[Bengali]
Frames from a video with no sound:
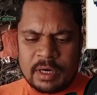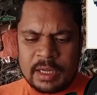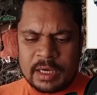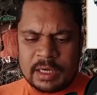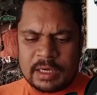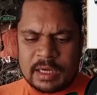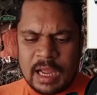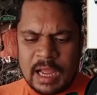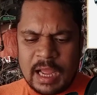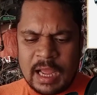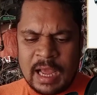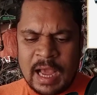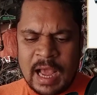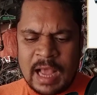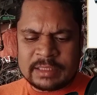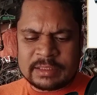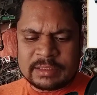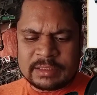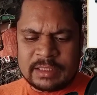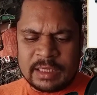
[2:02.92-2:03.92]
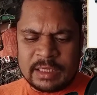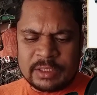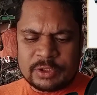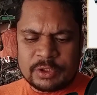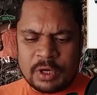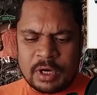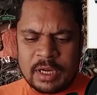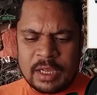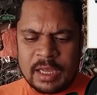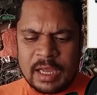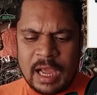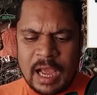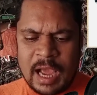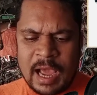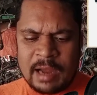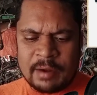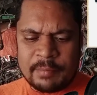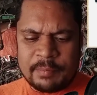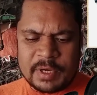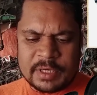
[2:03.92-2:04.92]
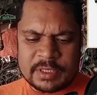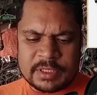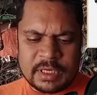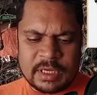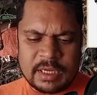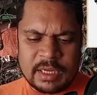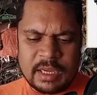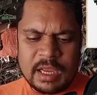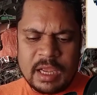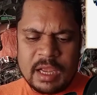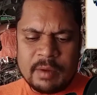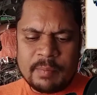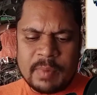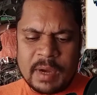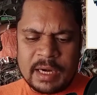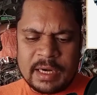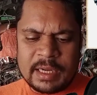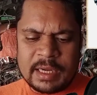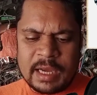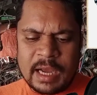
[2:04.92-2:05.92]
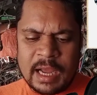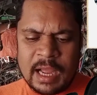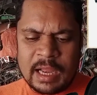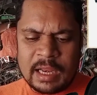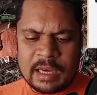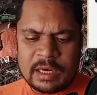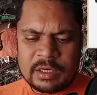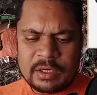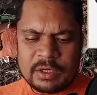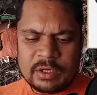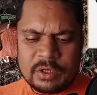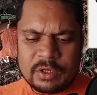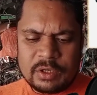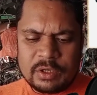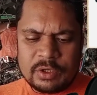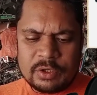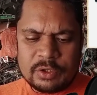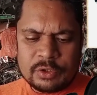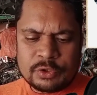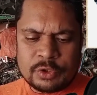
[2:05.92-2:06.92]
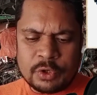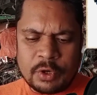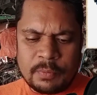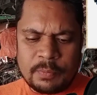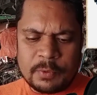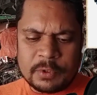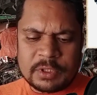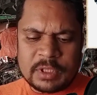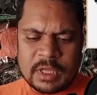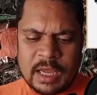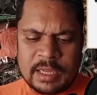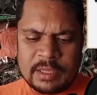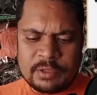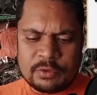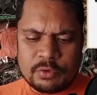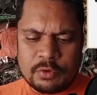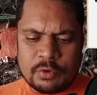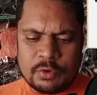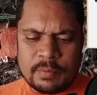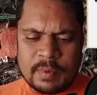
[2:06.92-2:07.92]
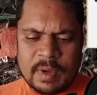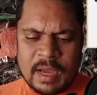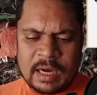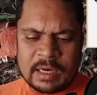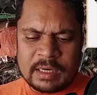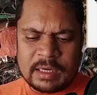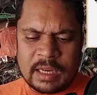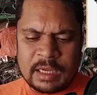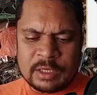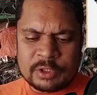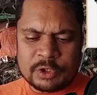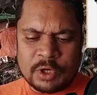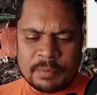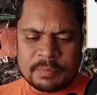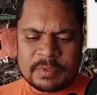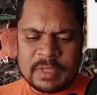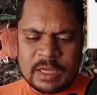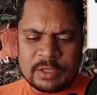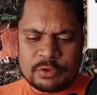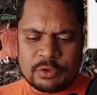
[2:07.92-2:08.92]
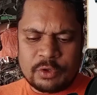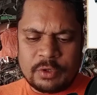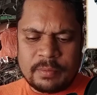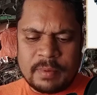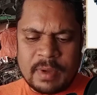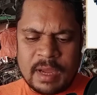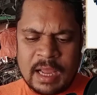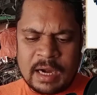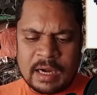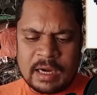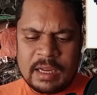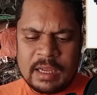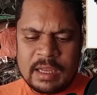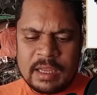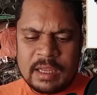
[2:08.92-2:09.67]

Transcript: অনেক আস্তে চলে আর বেশি পানি কা সপ্তাহে দুইবার সপ্তাহে দুইবার